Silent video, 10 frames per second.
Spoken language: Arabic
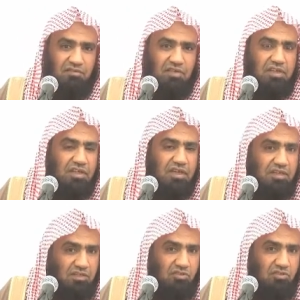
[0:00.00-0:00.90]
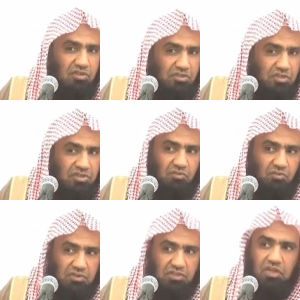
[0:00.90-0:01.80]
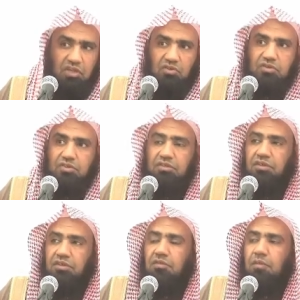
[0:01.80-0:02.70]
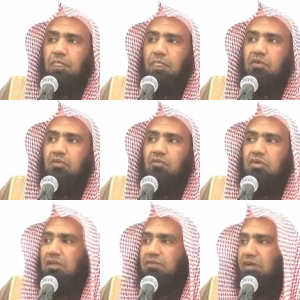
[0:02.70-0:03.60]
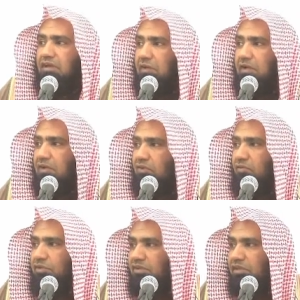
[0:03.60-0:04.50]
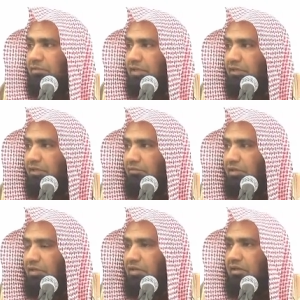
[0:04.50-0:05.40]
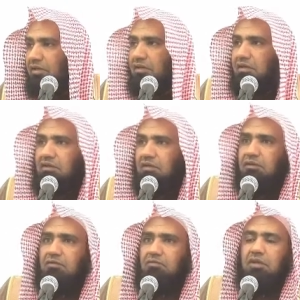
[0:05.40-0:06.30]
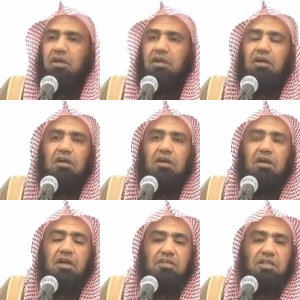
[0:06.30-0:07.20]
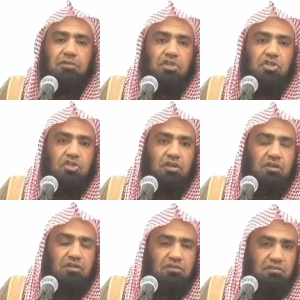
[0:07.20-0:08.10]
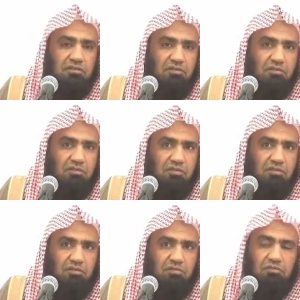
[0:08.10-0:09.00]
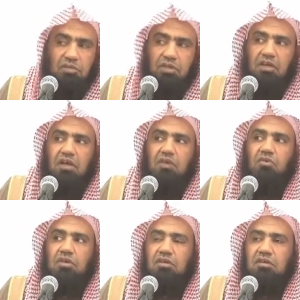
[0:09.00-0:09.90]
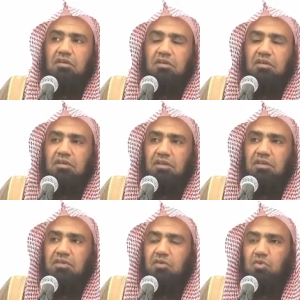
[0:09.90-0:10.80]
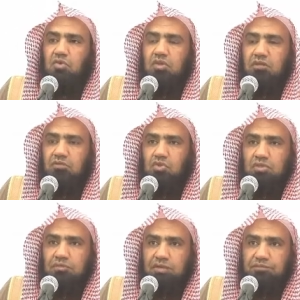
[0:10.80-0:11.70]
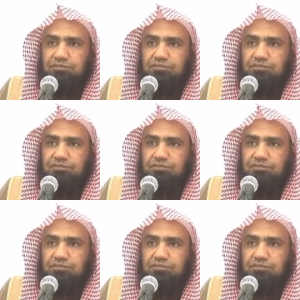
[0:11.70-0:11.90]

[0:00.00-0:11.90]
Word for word: فإنك تترك الجزع والتسخط وتفعل ما أمرت به من ما أتى به الشرع من القول عند نزول المصيبة